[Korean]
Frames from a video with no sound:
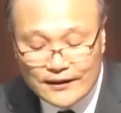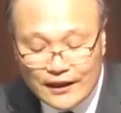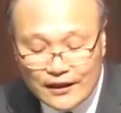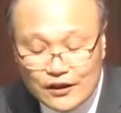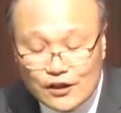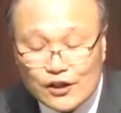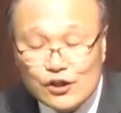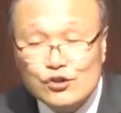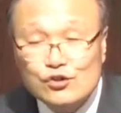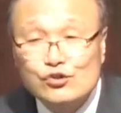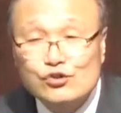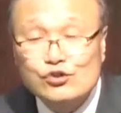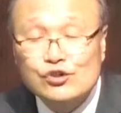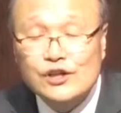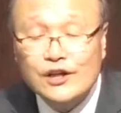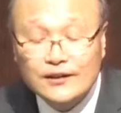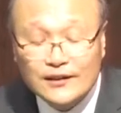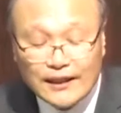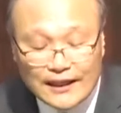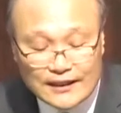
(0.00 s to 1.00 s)
은혜를
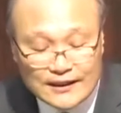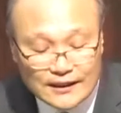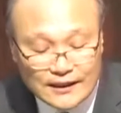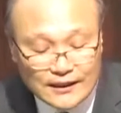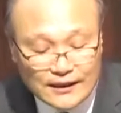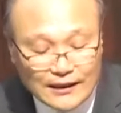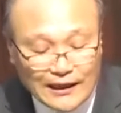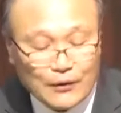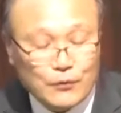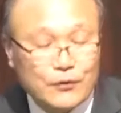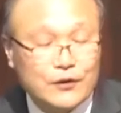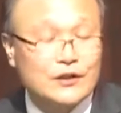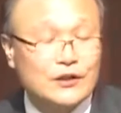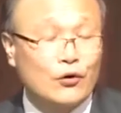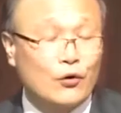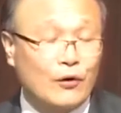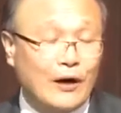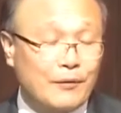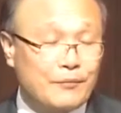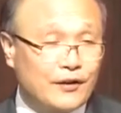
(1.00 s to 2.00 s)

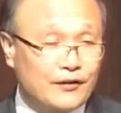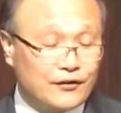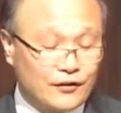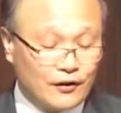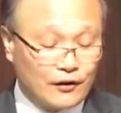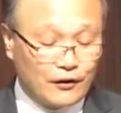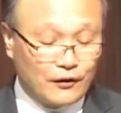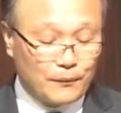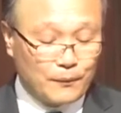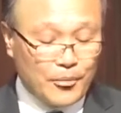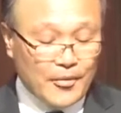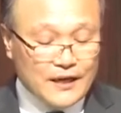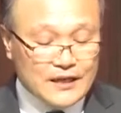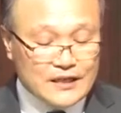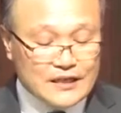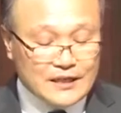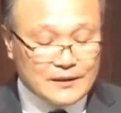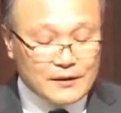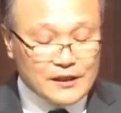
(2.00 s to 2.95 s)
주셨나니라고 기록하면서